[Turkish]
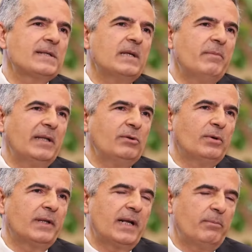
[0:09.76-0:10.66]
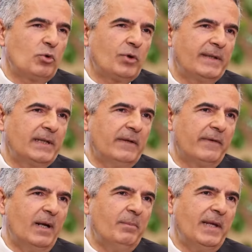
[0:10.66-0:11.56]
eş zamanlı olarak
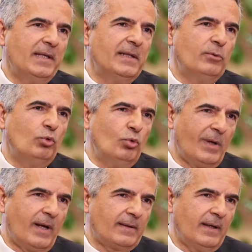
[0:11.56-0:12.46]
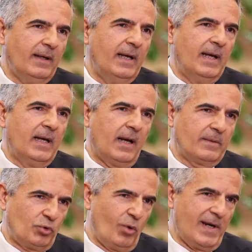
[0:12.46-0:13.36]
mücadele veren belki de dünyada
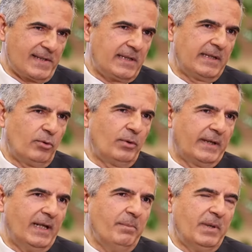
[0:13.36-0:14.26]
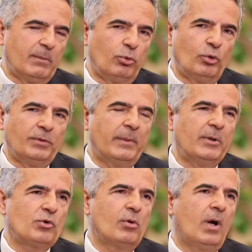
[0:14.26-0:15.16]
çok az sayıda ülkeden biri. Bunun
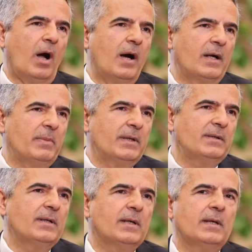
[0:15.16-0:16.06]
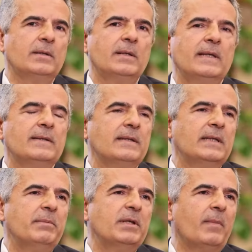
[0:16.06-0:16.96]
tabii çok ağır bir e,
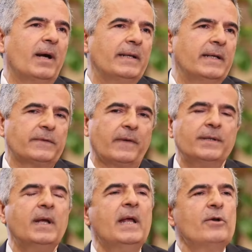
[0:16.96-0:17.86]
getirdiği bir maliyet var.